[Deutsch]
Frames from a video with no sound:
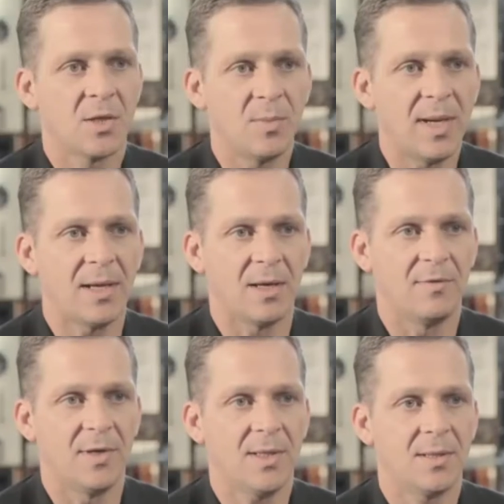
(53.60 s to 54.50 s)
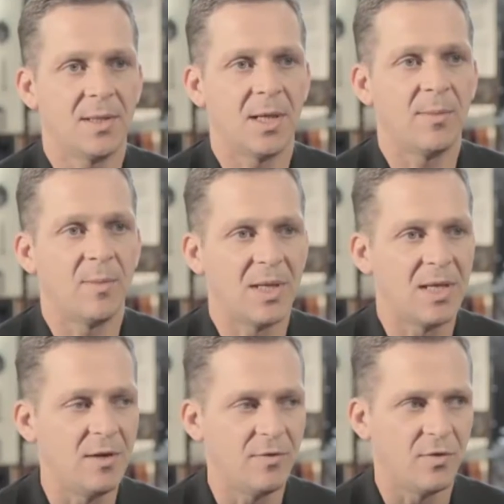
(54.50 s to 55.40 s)
zum Lehrer wird, indem er
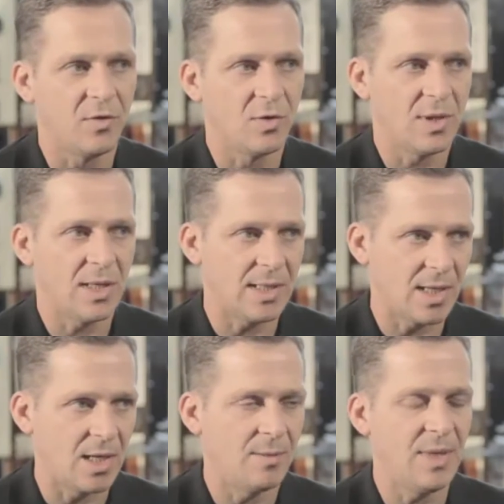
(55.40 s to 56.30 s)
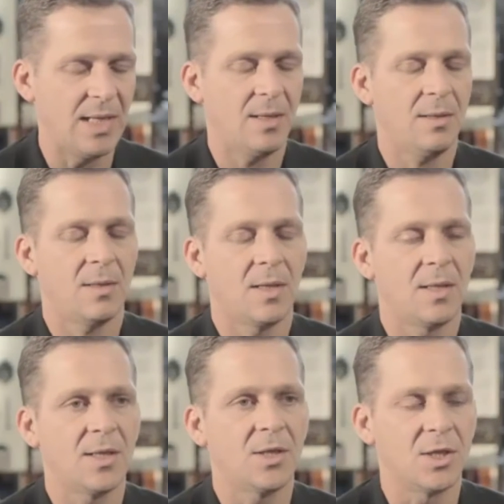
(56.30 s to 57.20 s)
mit Hilfe von digitalen Medien
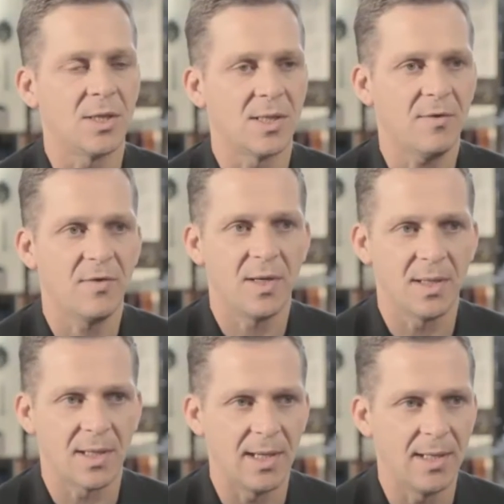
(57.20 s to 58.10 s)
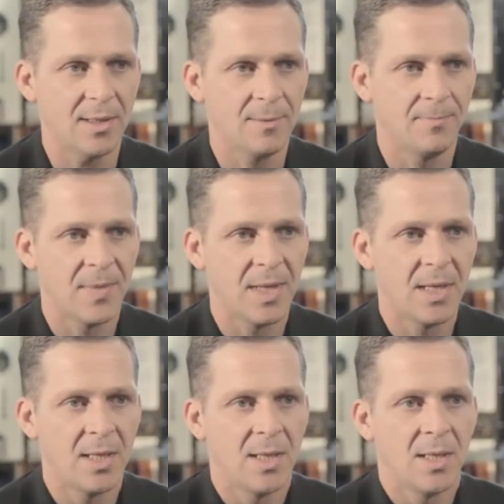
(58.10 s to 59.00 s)
einen technischen Sachverhalt erklärt.
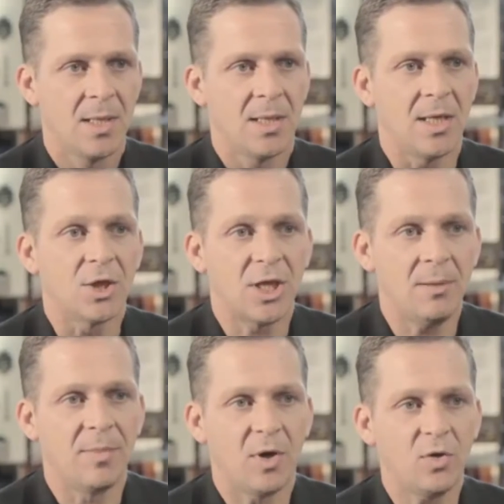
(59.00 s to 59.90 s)
Die entstehenden